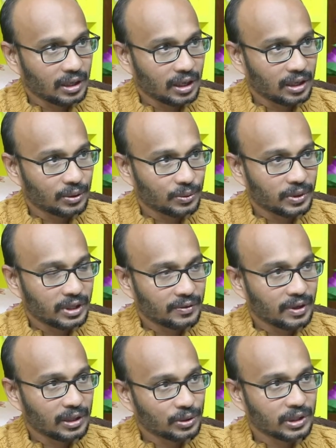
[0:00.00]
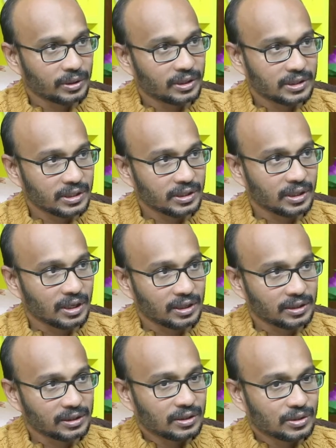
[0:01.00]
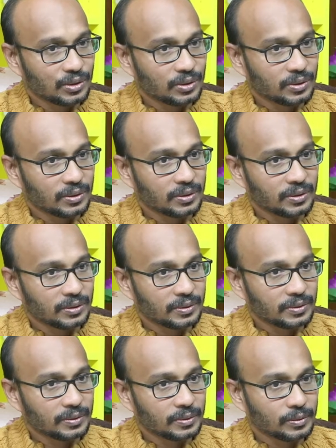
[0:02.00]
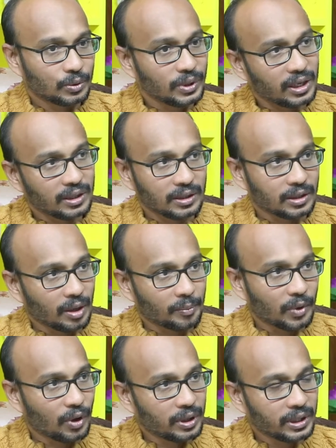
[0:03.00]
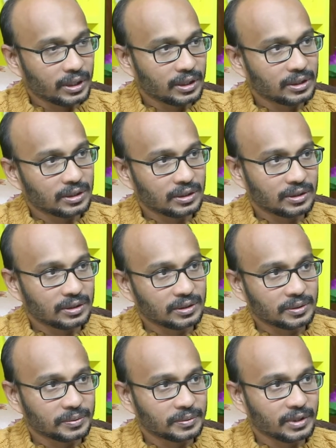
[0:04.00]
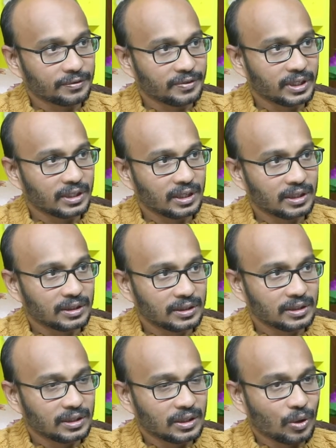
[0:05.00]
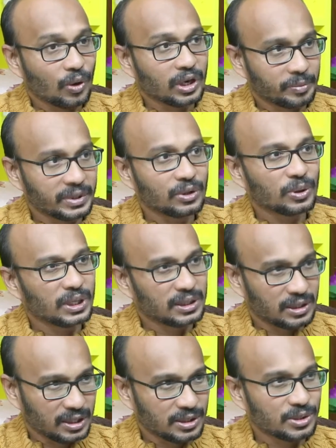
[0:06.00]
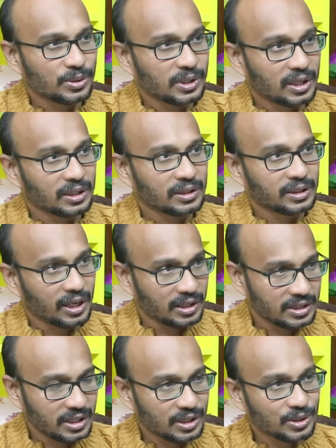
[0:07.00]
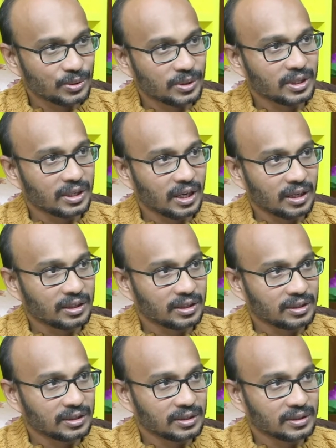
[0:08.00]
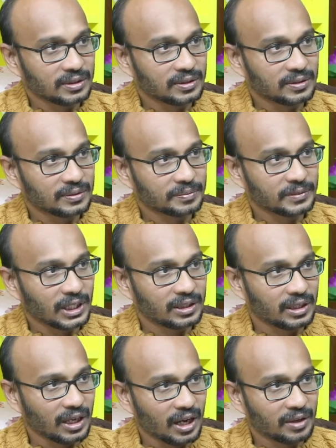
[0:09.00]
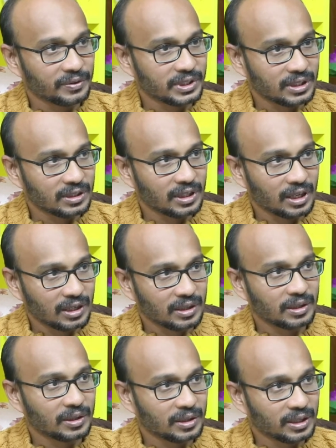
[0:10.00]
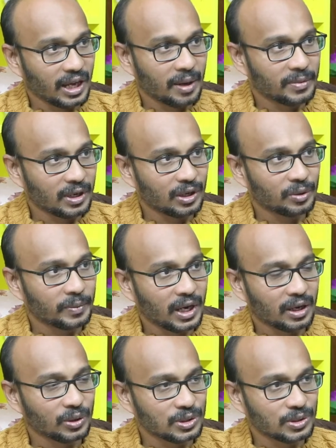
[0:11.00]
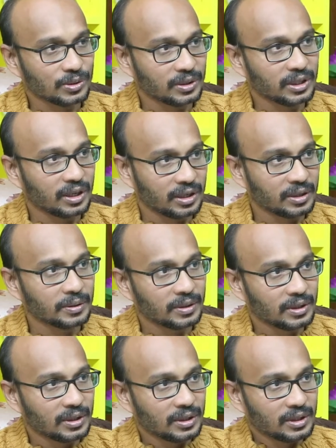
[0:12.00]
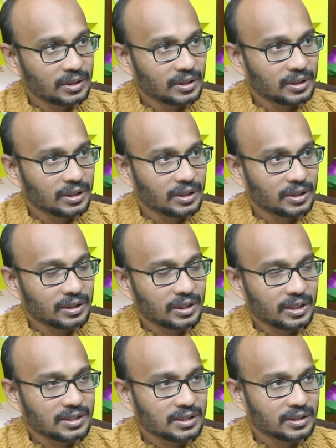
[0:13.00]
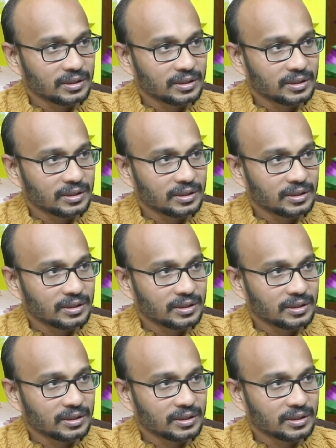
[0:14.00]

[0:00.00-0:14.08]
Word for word: అలా ఉండే వాళ్ళతోనే చేయాలి సో ఉండాలండి ఆ బాండ్ అనేది డెఫినెట్గా ఒకరి మీద ఒకరికి ట్రస్ట్ ఉండాలి తను చేస్తున్నది కరెక్ట్ నా విజన్ తన కెమెరాలో బాగా వస్తుంది అనే ట్రస్ట్